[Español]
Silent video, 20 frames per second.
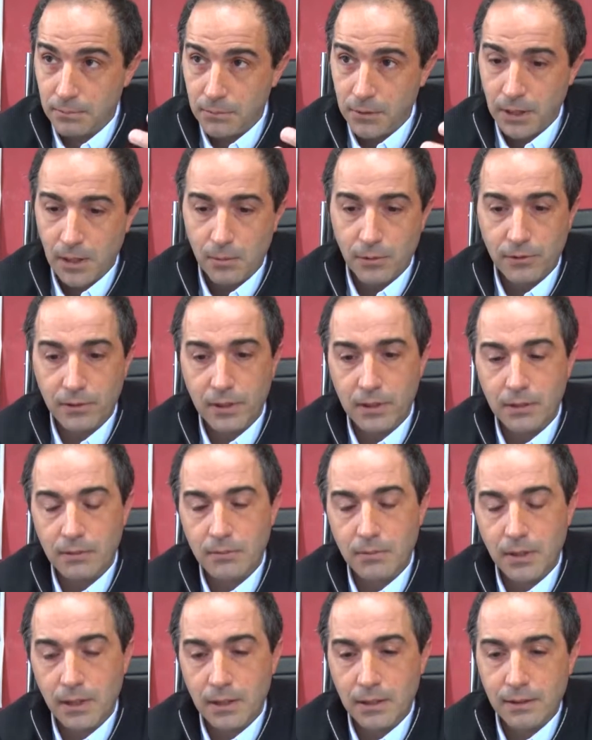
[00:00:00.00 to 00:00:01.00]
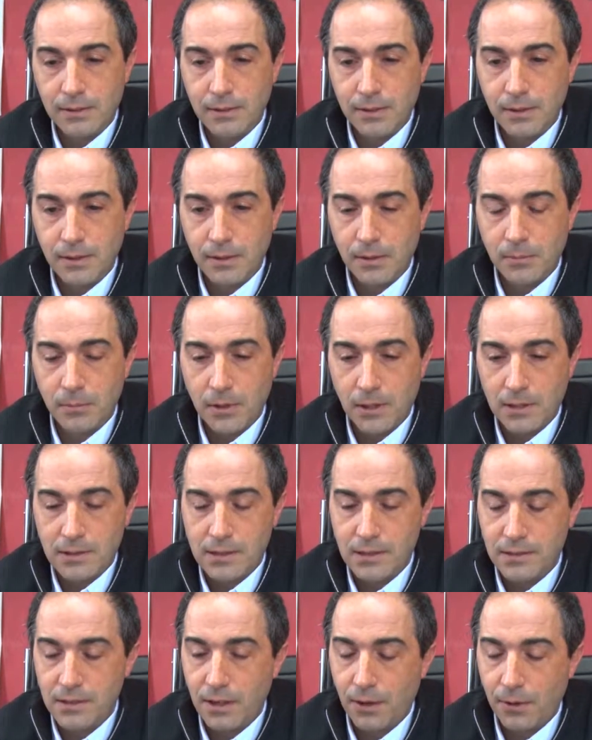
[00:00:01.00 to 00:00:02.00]
digamos en
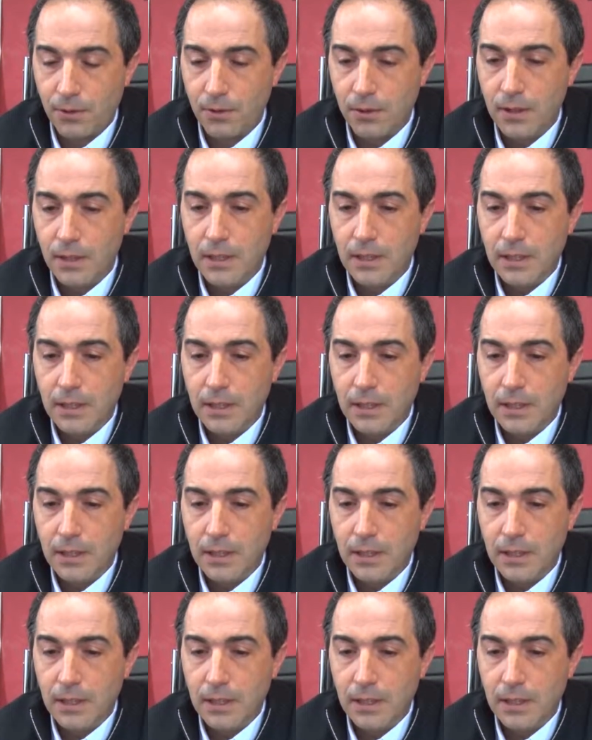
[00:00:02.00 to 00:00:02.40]
ese cerro